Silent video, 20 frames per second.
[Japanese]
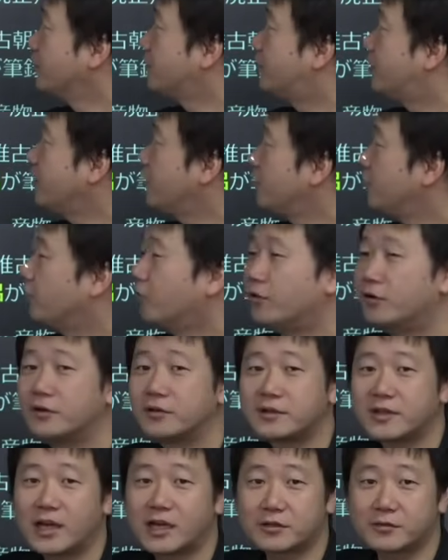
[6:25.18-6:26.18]
銭を
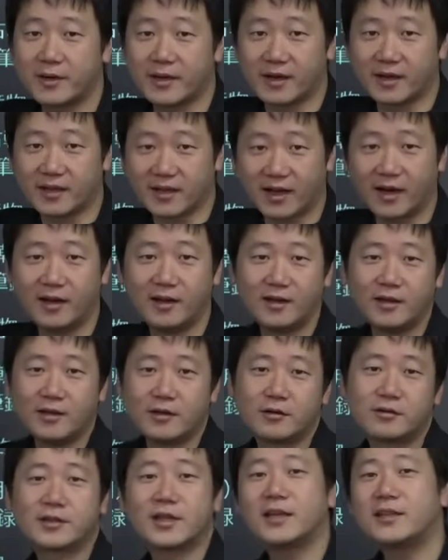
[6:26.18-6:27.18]
蓄えなきゃ。
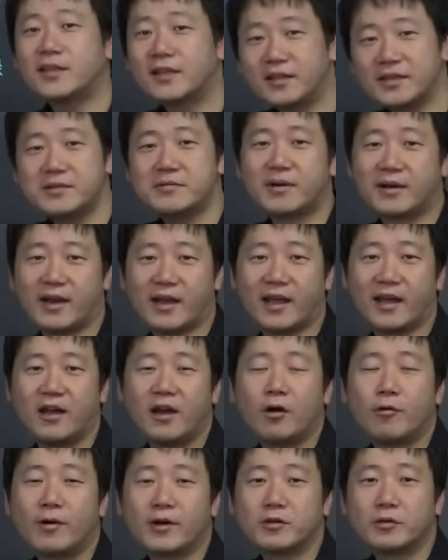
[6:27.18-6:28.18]
具体的にはね、
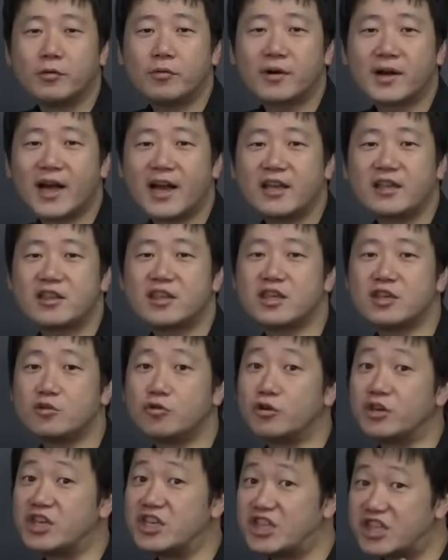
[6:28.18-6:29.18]
和同開珎
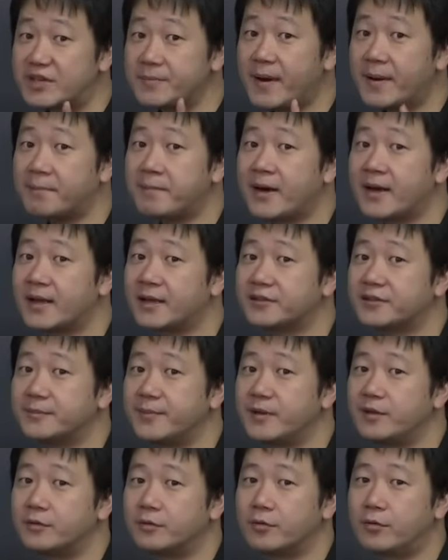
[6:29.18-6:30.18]
を1万枚集
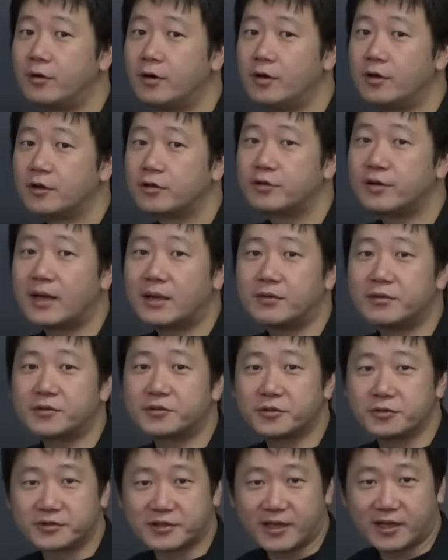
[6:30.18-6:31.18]
めると位を
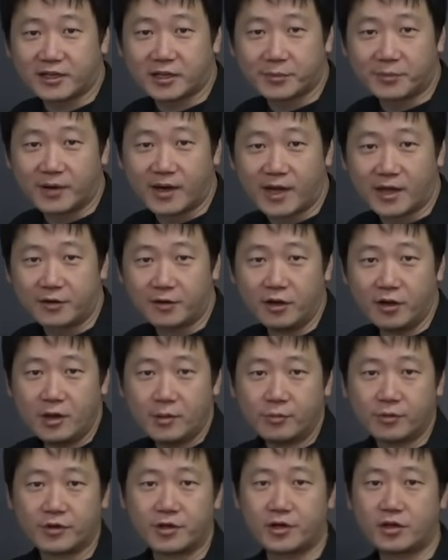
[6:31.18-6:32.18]
1つあげてもらえる。
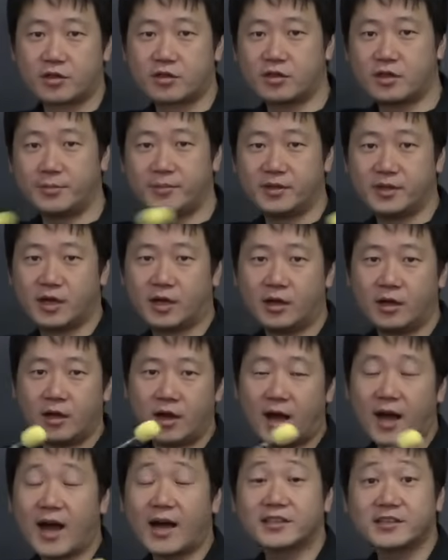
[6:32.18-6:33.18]
もう必死でみんな
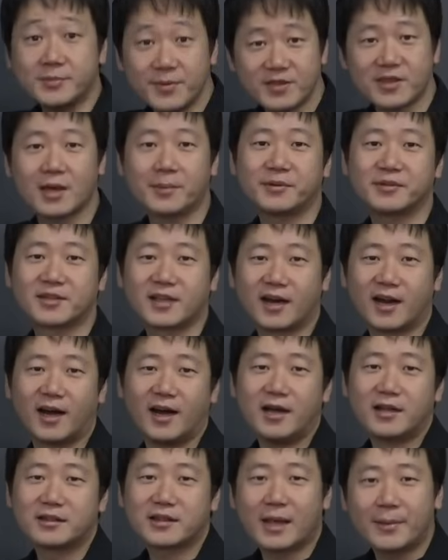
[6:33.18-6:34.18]
集めちゃいますから、
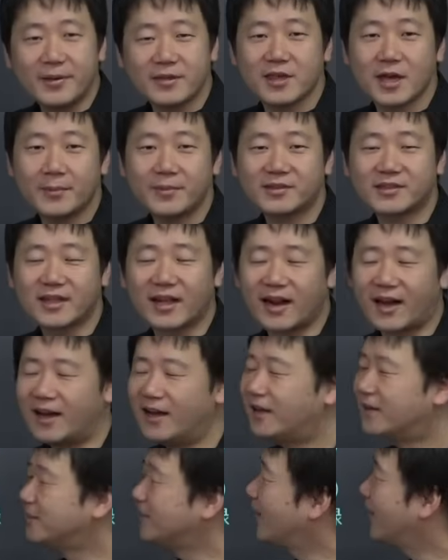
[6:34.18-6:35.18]
貯めちゃいますから、
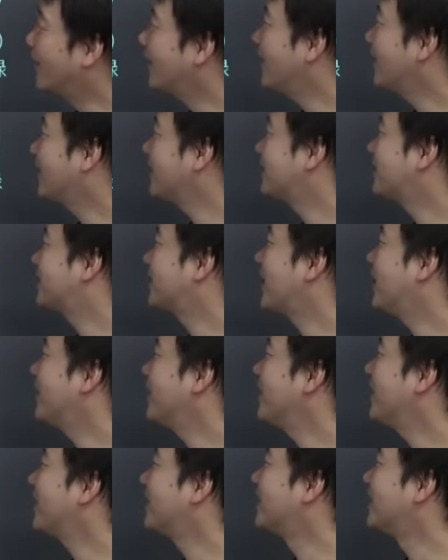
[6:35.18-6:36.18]
なかなか使わ
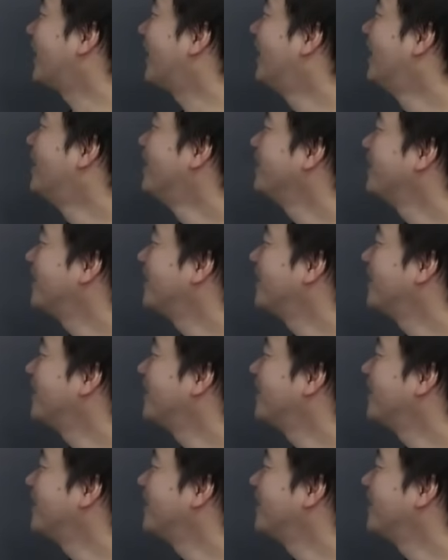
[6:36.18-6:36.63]
れなかった、